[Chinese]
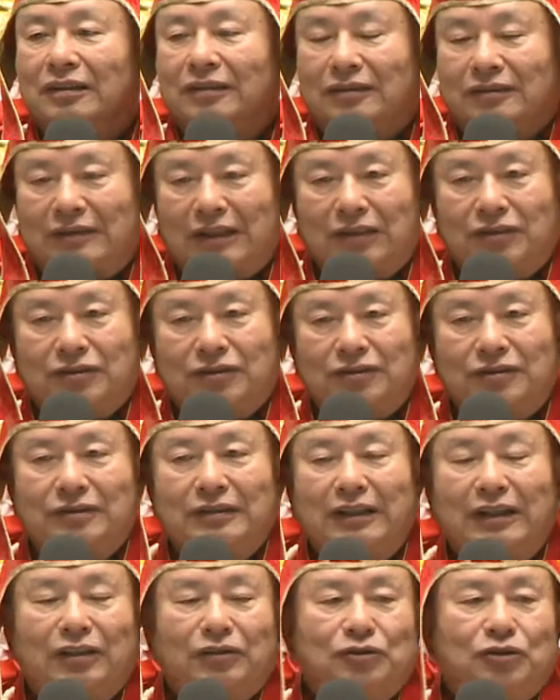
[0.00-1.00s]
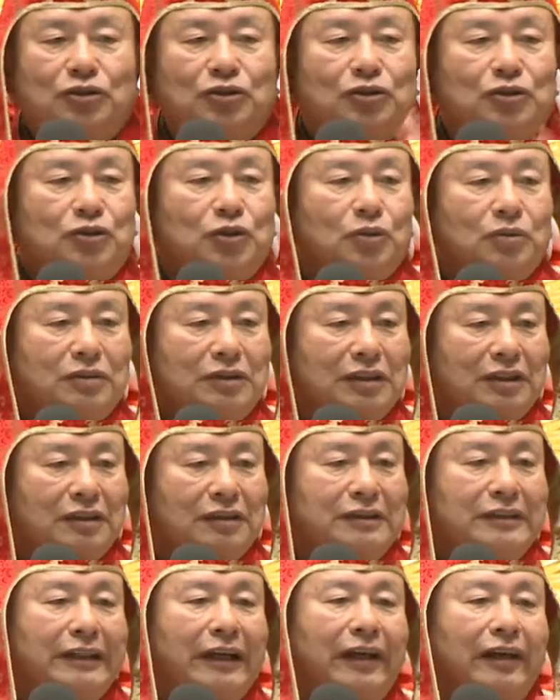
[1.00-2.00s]
但是要中这个
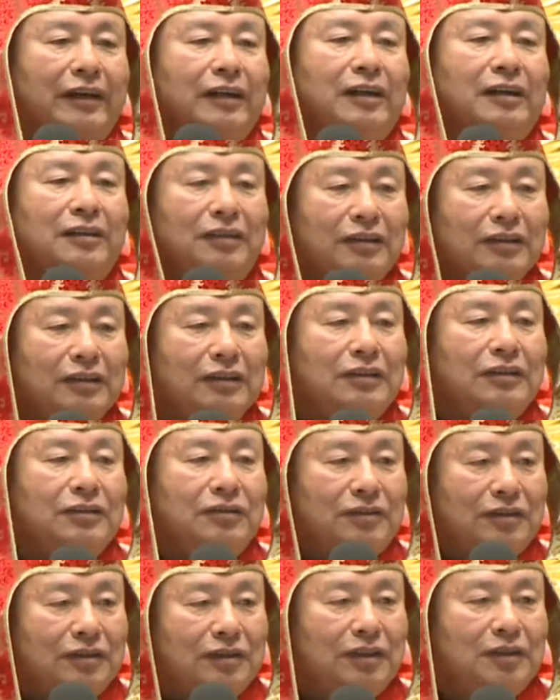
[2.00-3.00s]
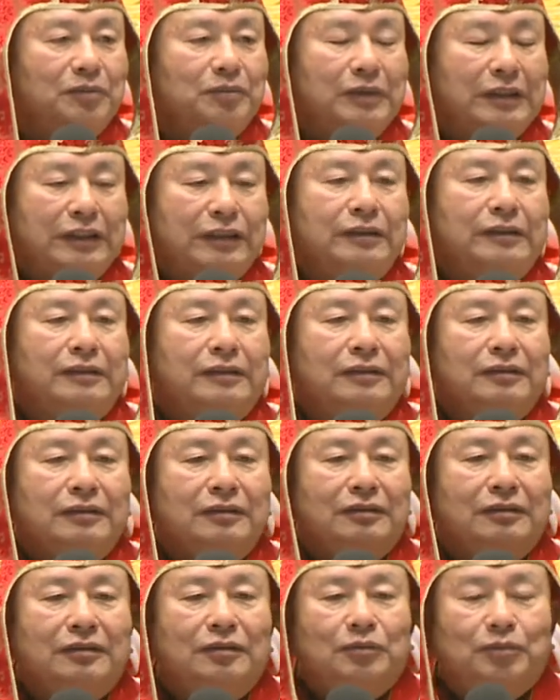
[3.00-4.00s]
奖啊，真的比。
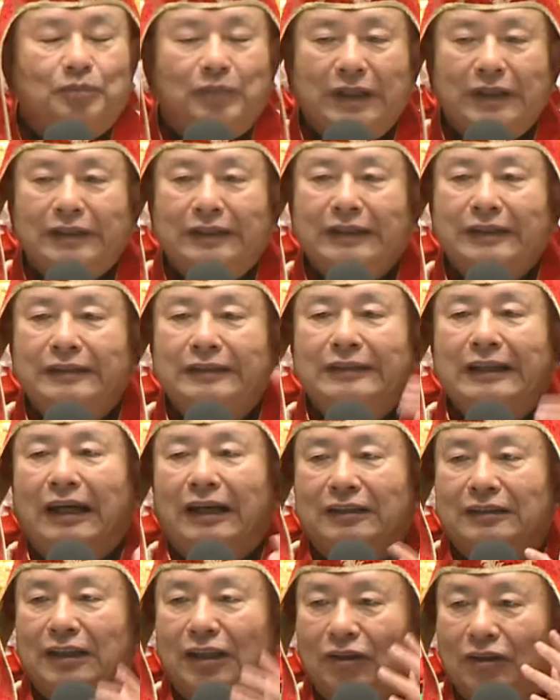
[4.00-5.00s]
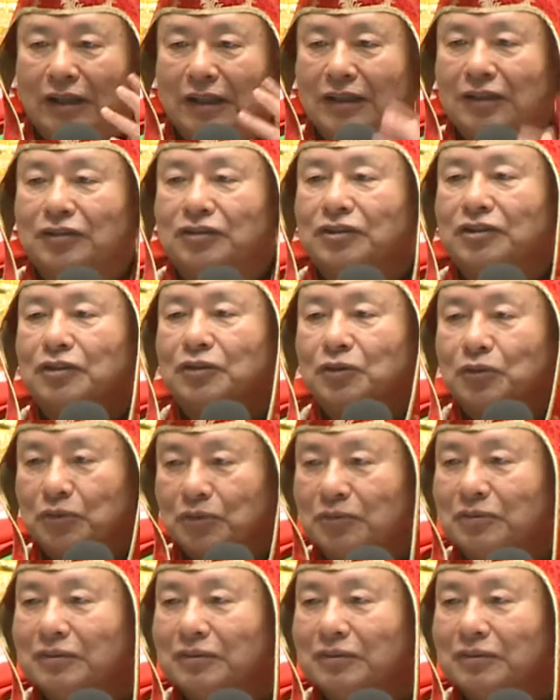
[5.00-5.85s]
被雷打到还要辛苦，